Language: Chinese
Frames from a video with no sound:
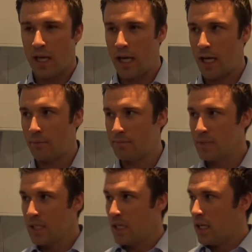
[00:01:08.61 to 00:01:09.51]
啊，
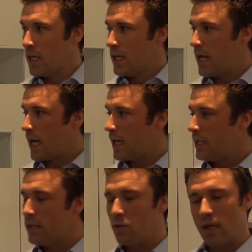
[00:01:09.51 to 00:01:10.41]
那
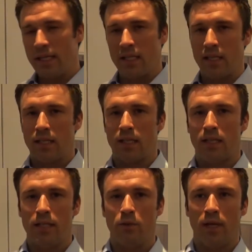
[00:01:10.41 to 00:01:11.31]
另外一个
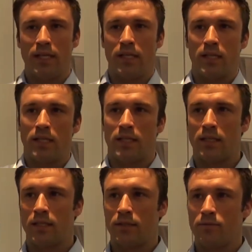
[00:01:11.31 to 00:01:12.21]
另外一
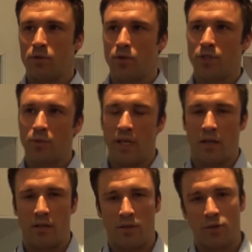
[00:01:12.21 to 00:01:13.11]
个东西我
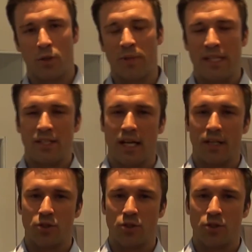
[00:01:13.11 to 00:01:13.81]
要说明一下，